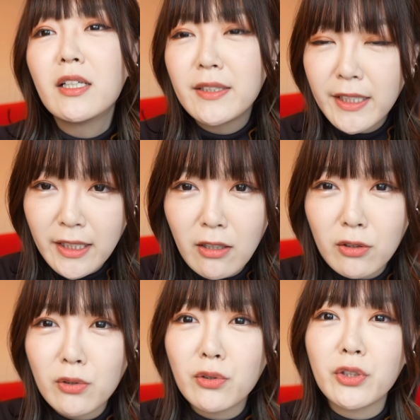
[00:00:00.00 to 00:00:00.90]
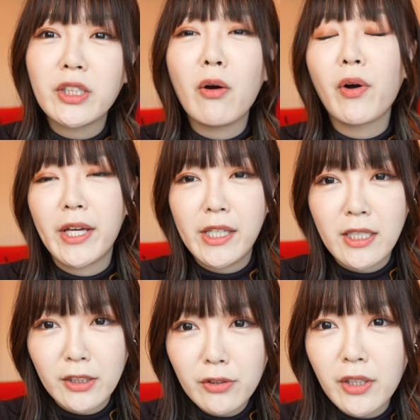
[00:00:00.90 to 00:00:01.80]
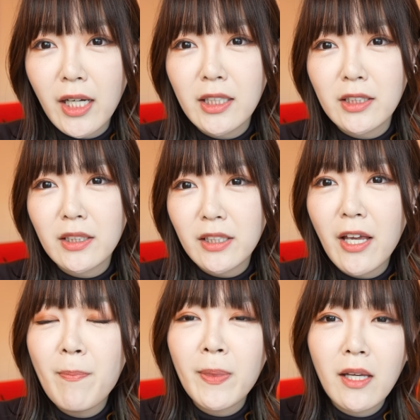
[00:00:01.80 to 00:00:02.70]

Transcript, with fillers: ぜひダウンロードした方がいいですよって感じですね。